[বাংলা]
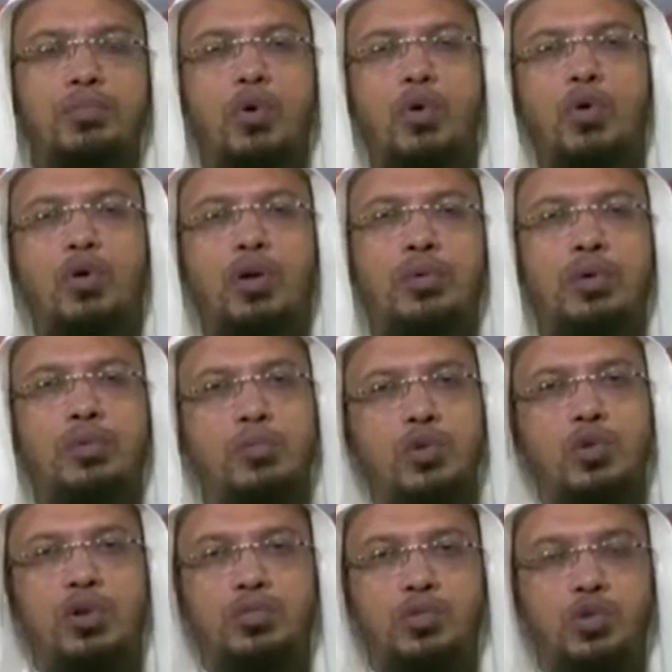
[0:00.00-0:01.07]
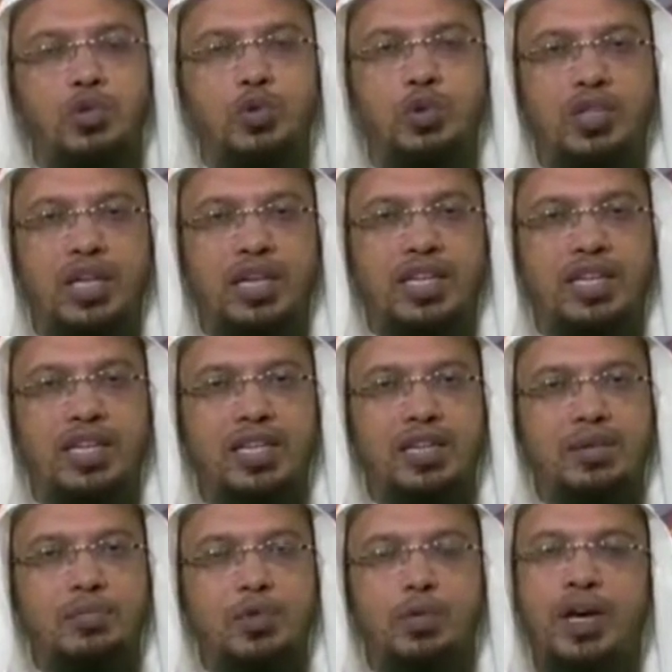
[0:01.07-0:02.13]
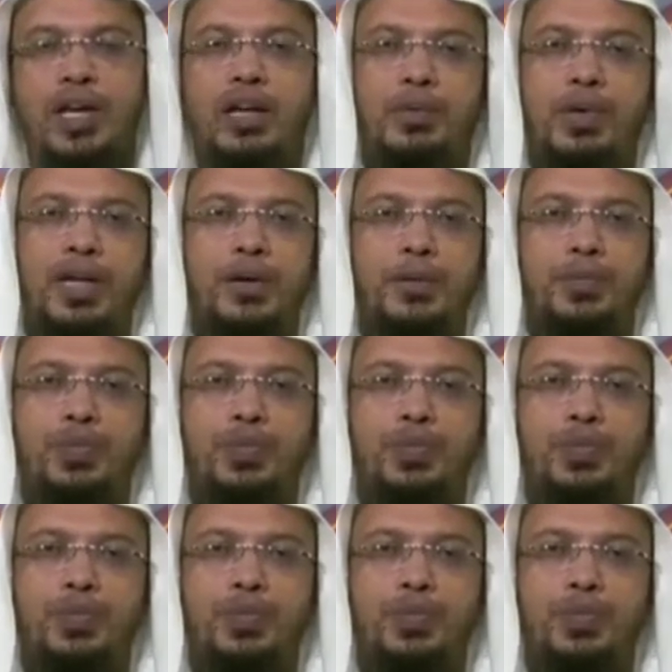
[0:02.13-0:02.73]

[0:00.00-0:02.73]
বড় এবং মোক্ষম সুযোগ থাকে প্রিয় ভাইরা আমার